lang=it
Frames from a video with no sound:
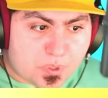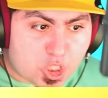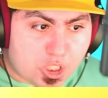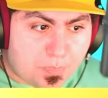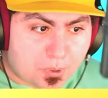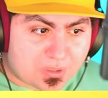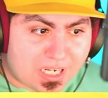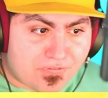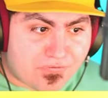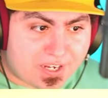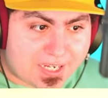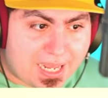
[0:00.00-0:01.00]
una specie di
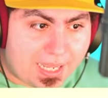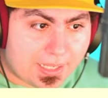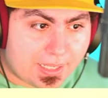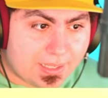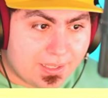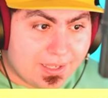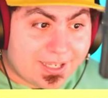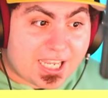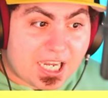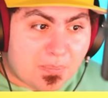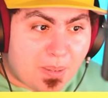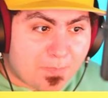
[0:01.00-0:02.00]
portale infernale
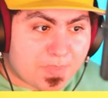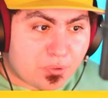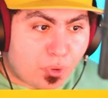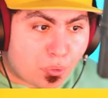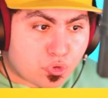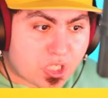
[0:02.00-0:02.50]
che il bambino